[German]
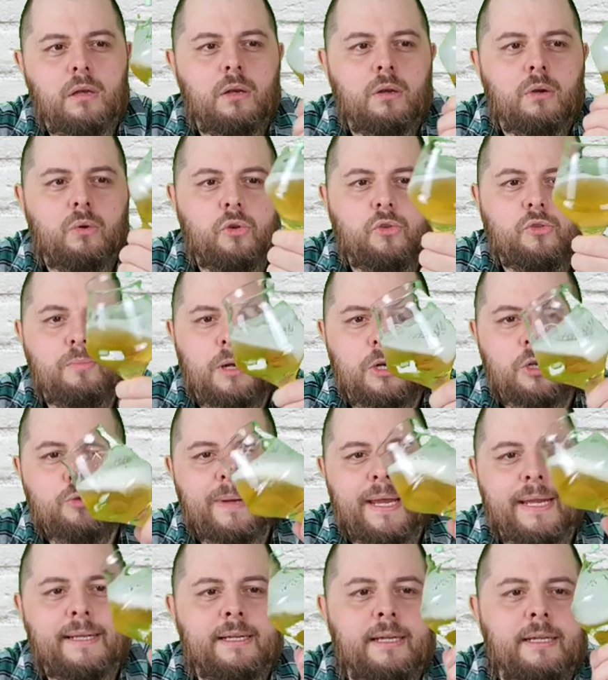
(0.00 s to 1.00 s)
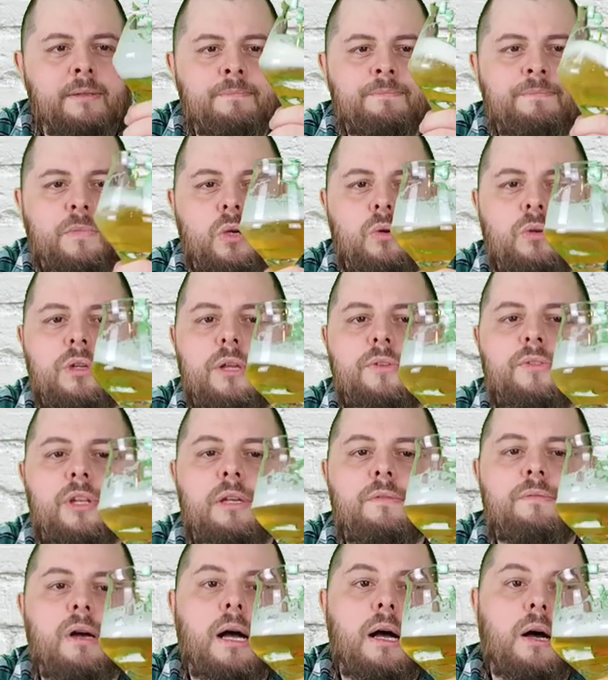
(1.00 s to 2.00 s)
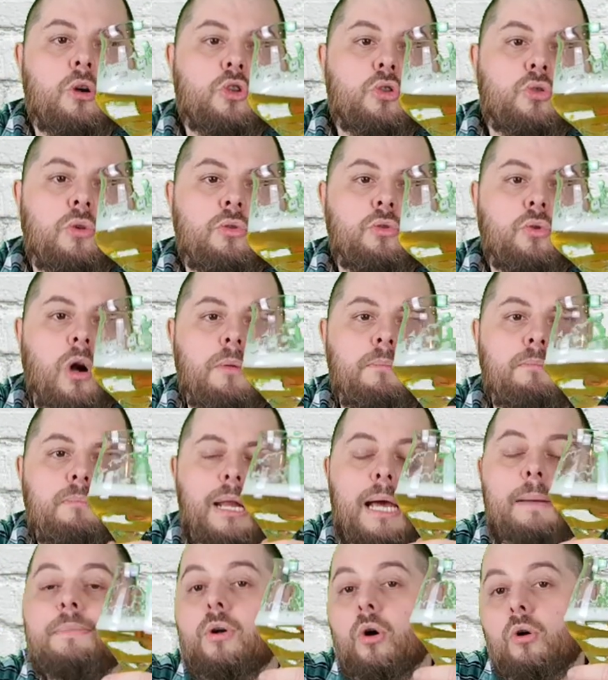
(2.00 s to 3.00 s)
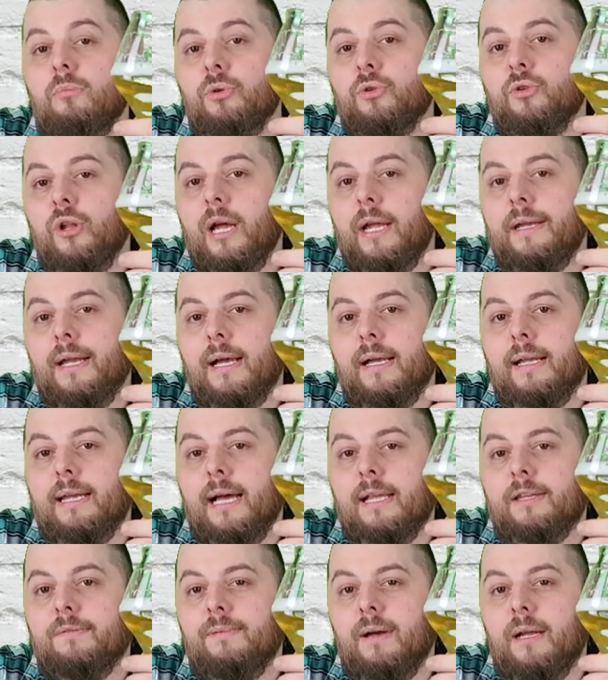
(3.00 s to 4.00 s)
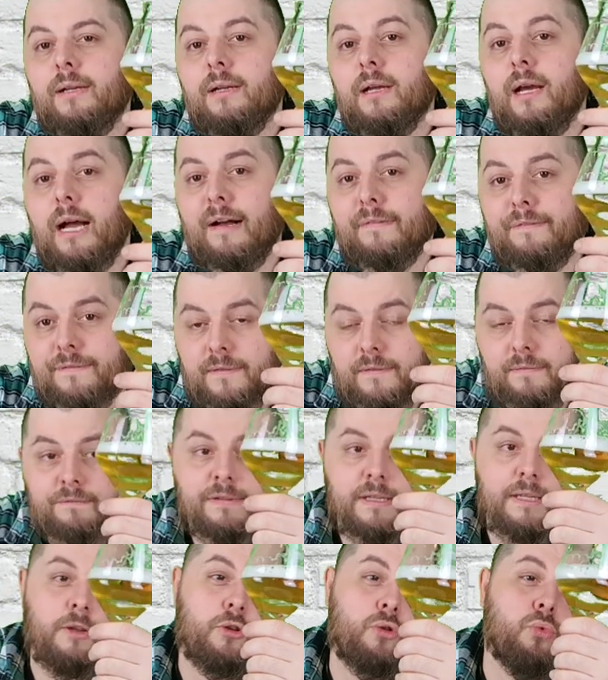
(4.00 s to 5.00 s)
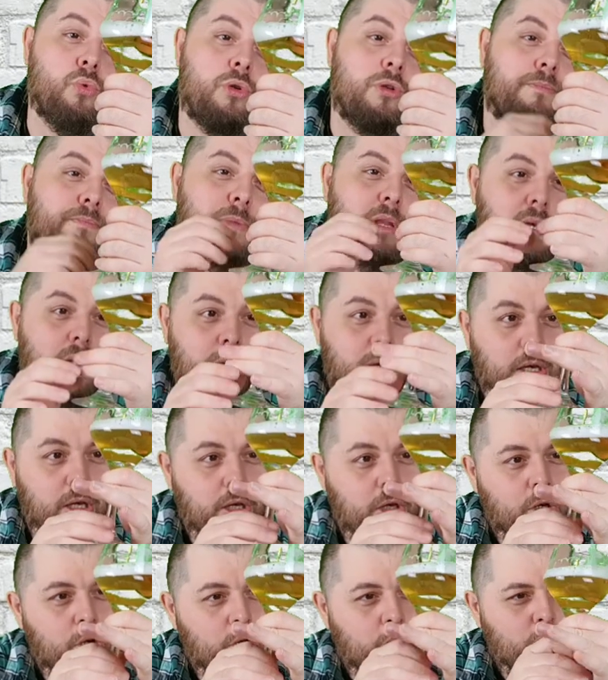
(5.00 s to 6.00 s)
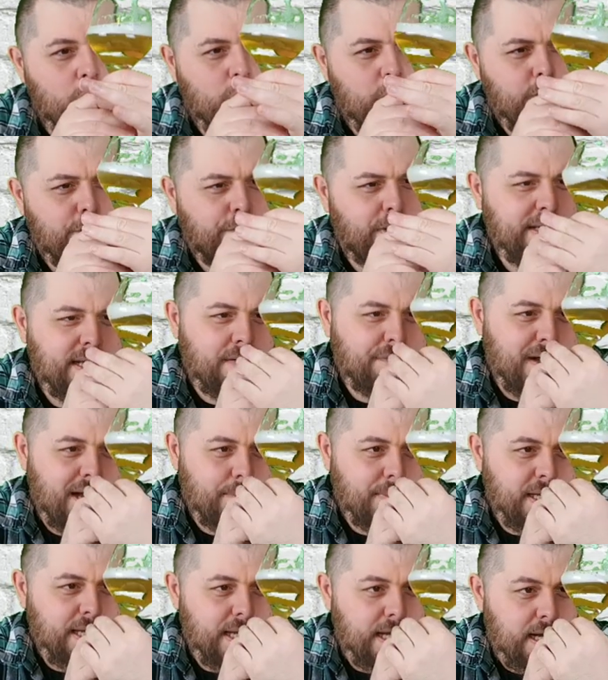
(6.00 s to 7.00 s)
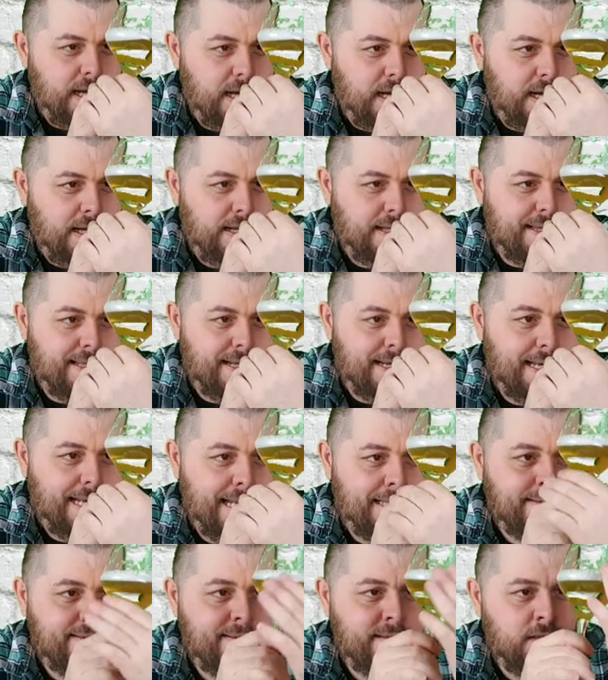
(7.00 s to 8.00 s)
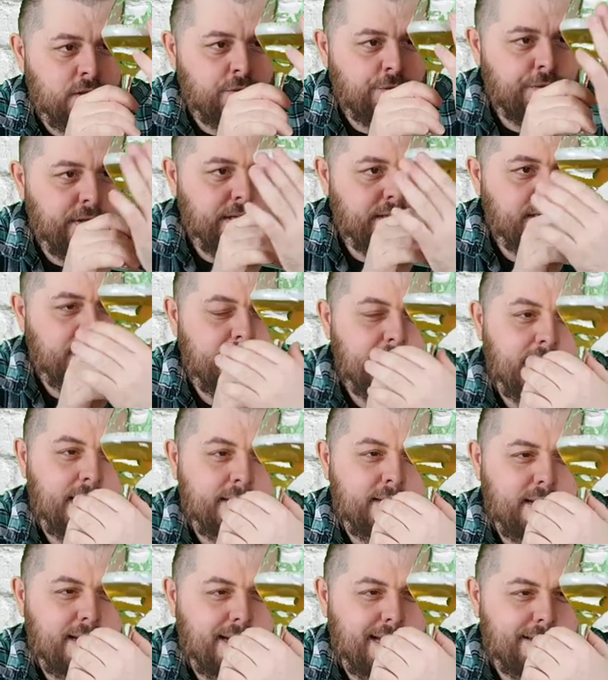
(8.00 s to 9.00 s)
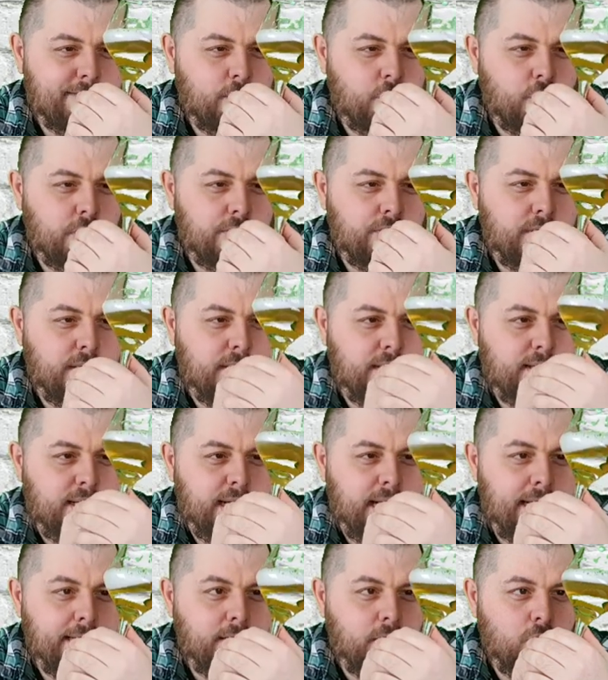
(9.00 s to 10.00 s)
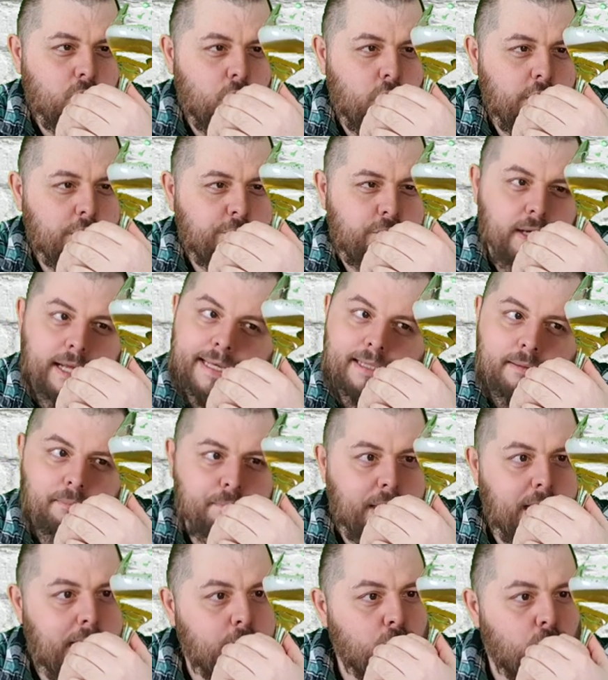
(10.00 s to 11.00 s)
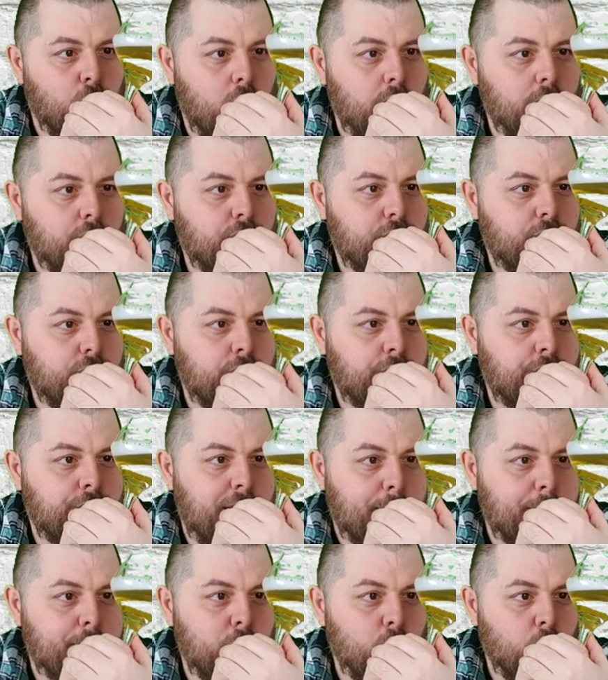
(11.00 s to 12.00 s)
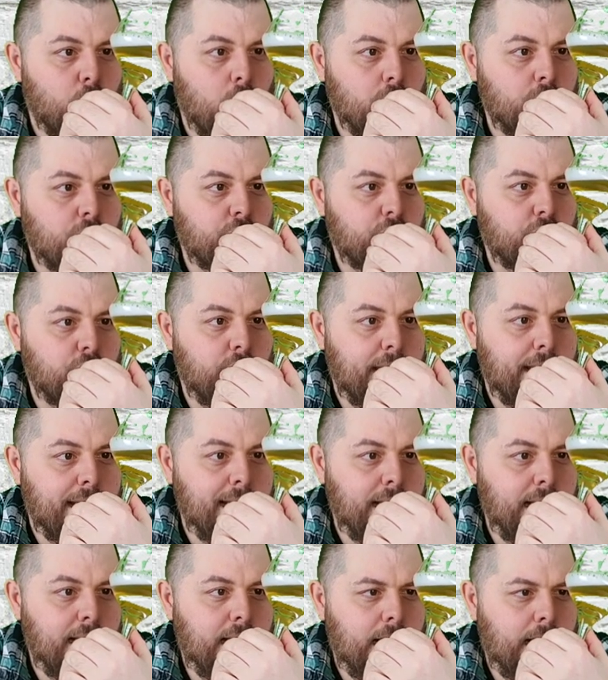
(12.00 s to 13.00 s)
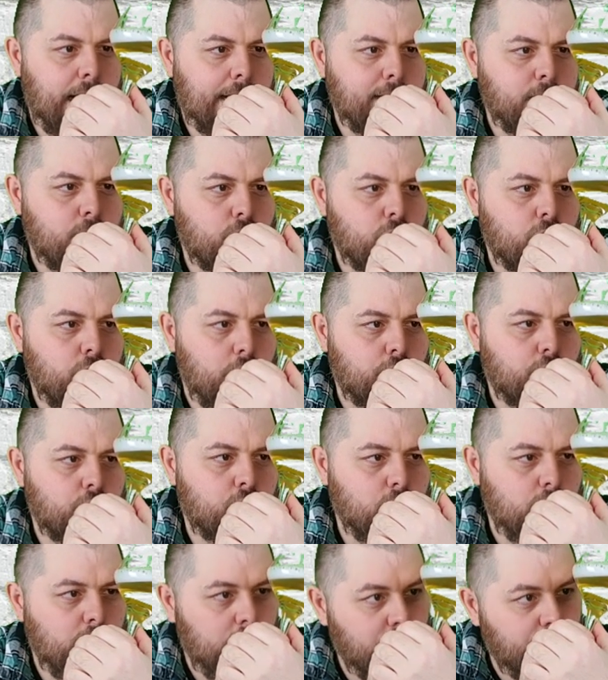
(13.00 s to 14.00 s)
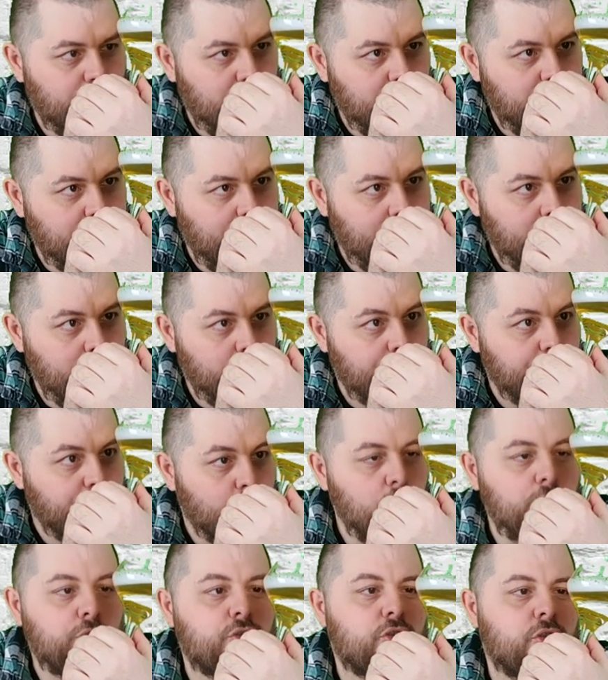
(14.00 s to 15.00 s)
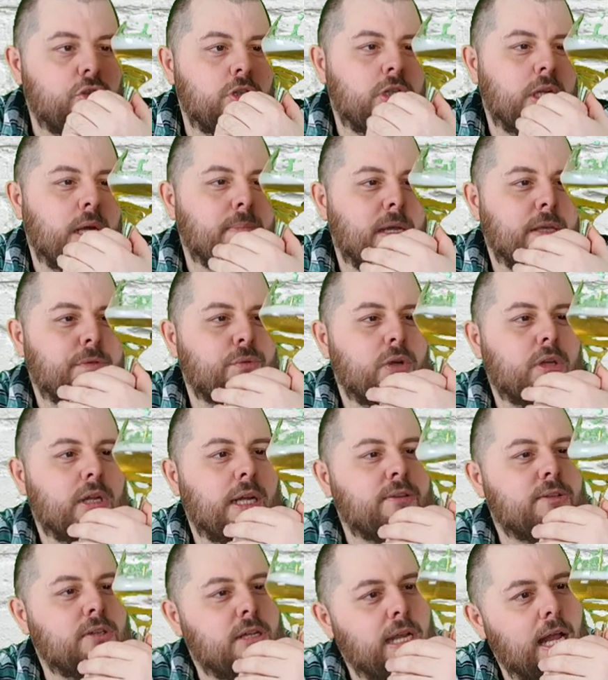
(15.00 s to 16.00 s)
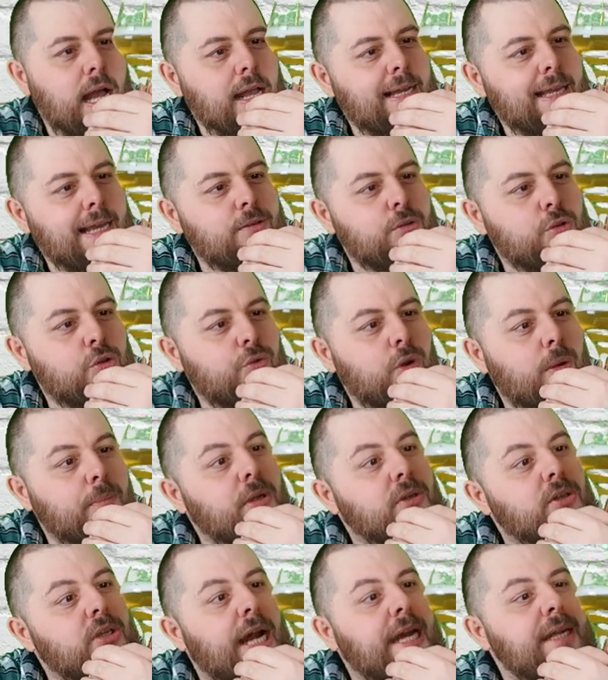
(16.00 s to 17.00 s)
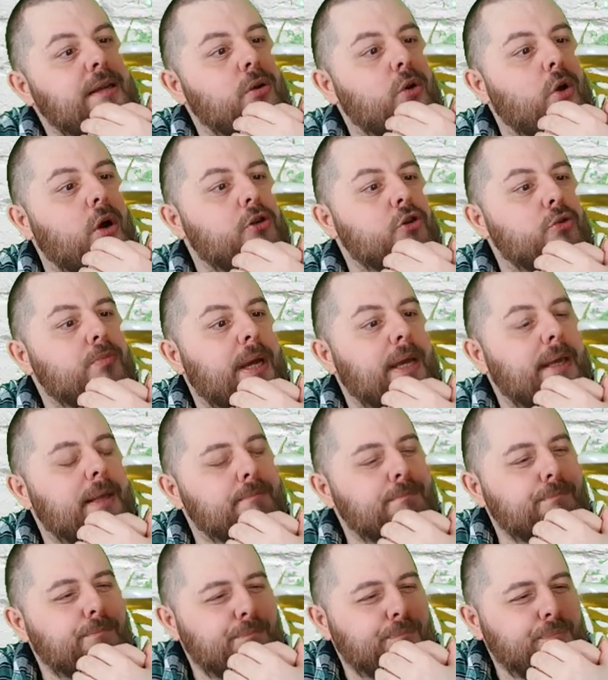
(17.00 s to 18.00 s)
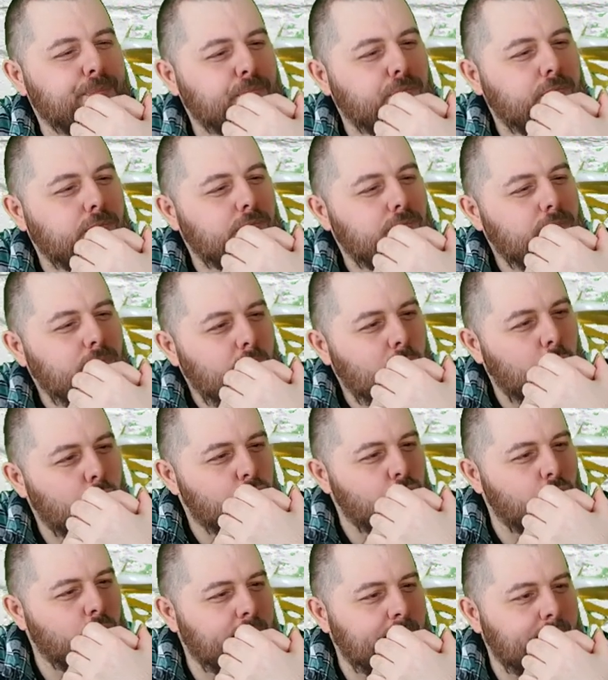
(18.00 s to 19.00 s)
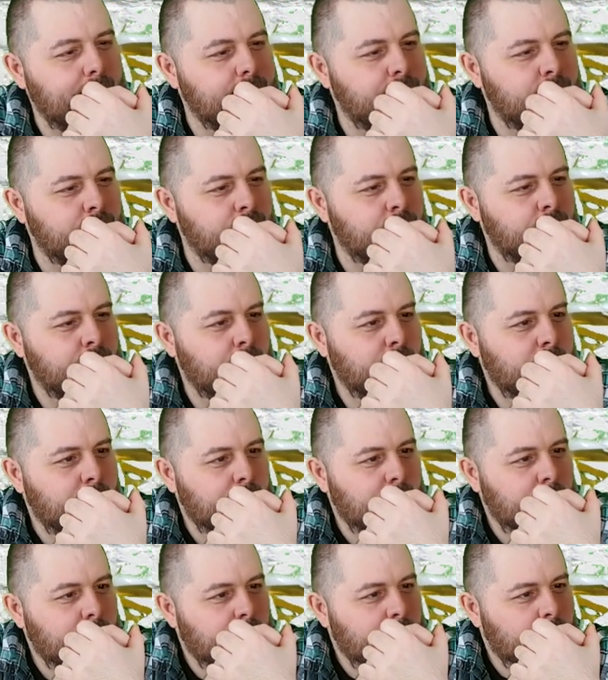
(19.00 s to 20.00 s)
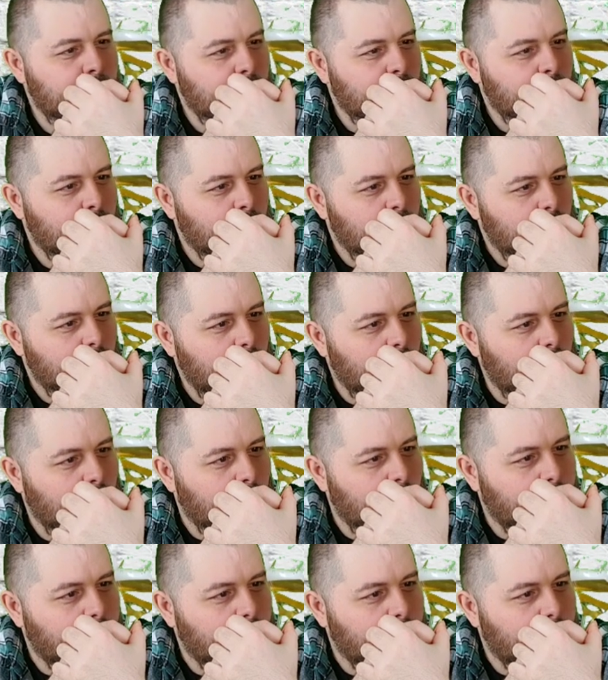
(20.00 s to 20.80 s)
Kurz mal schwenken und dann sehen wir auch schon, ja, bleibt auch ein bisschen an der Glaswand haften. Finde ich gut. Von der Farbe her, glänzend filtriert, klassisches Getreidegold, vielleicht ein paar Nuancen, Farbnuancen heller als jetzt so das, was wir gewohnt sind, aber ich würde ganz klar klassisch vom Getreidegold sprechen. Schön glänzend, äh,